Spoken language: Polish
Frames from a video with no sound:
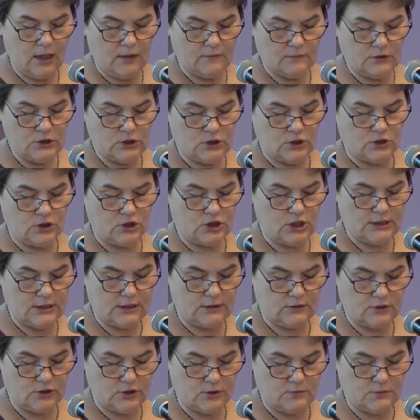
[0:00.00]
W
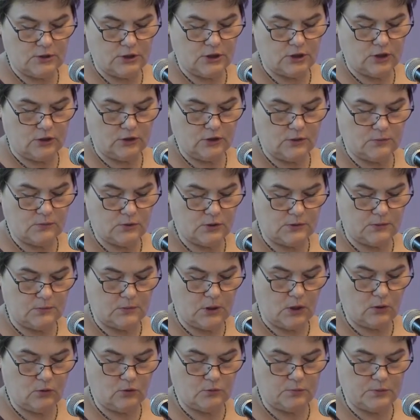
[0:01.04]
1688
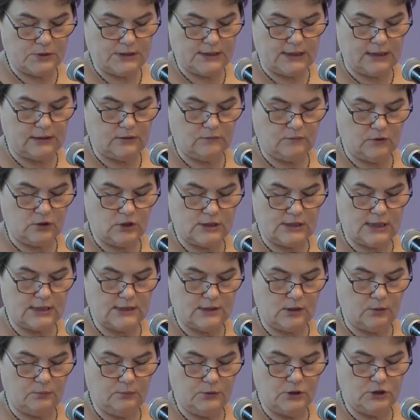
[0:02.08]
roku postanowiono
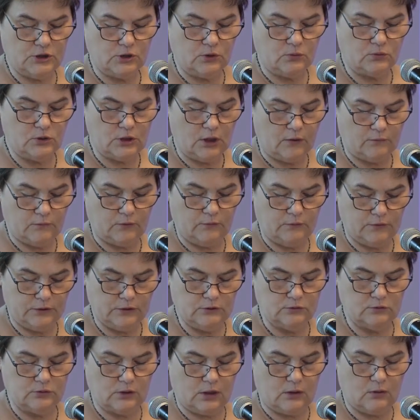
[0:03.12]
zastąpić ją nową
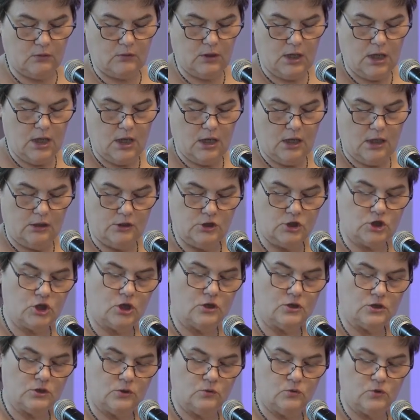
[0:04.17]
figurą,
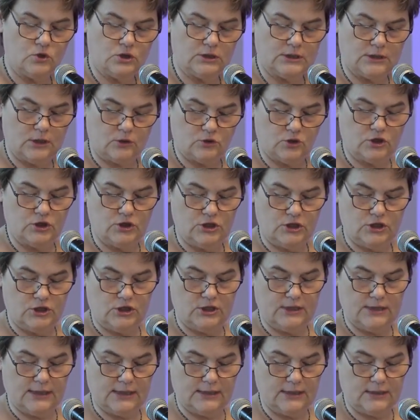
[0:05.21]
liczącą już
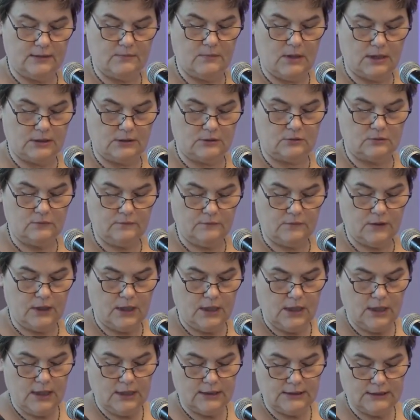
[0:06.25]
130 cm,
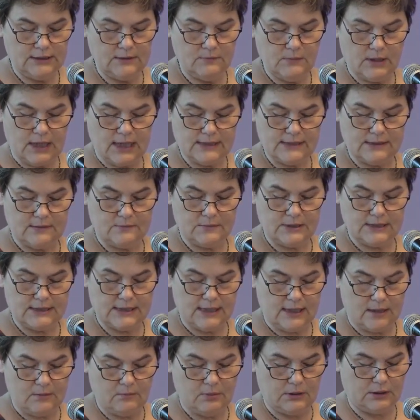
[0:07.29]
tym razem
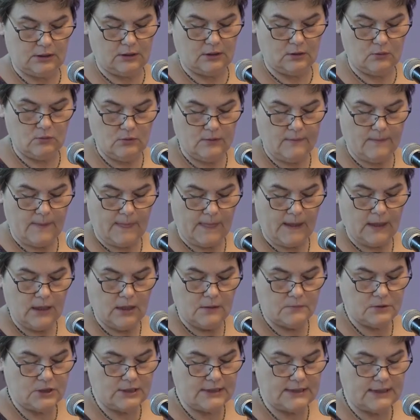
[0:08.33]
srebrną,
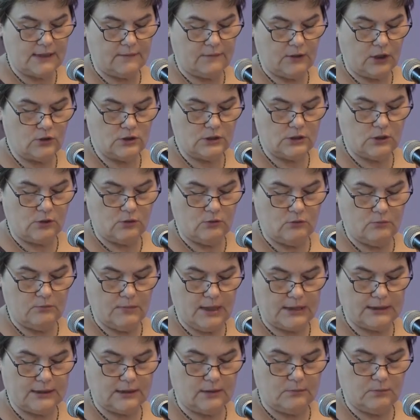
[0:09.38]
przedstawiającą
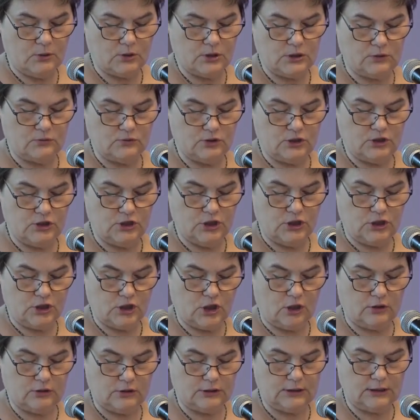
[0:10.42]
Matkę Boską z
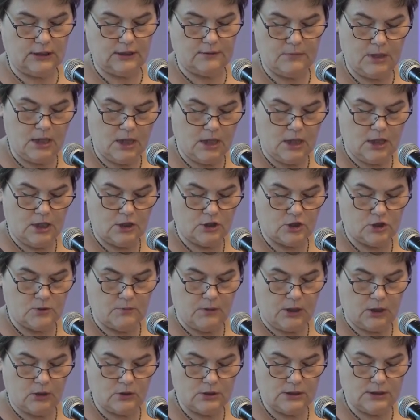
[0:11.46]
dzieciątkiem
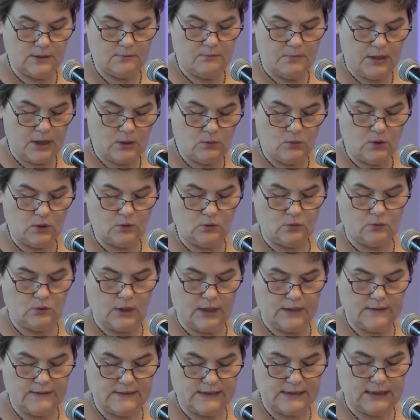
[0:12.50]
trzymającym berło
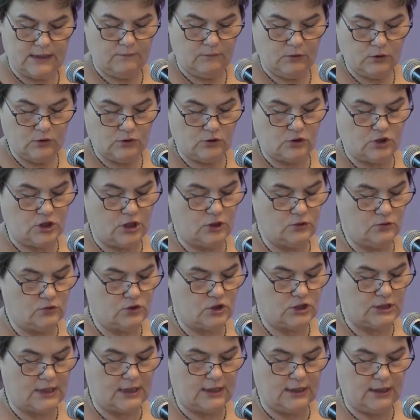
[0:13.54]
królewskie w otoczeniu
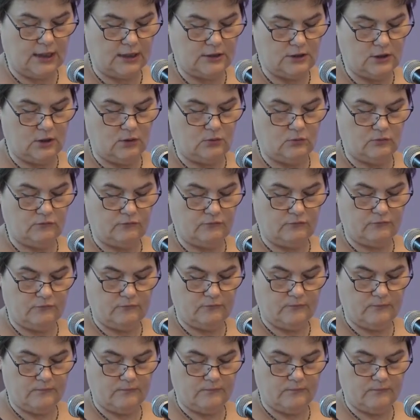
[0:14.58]
czterech aniołów.